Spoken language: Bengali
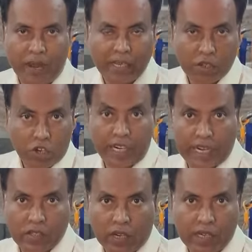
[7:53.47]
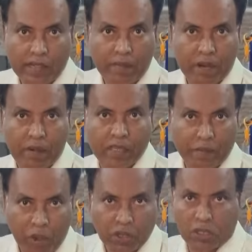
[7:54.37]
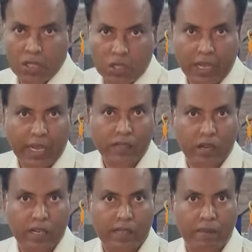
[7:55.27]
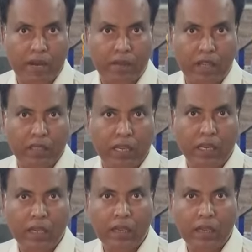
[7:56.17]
বাইশশো টাকায় সকেট জাম্পার পাওয়া যায় বত্রিশশো টাকায় সকেট জাম্পার পাওয়া যায়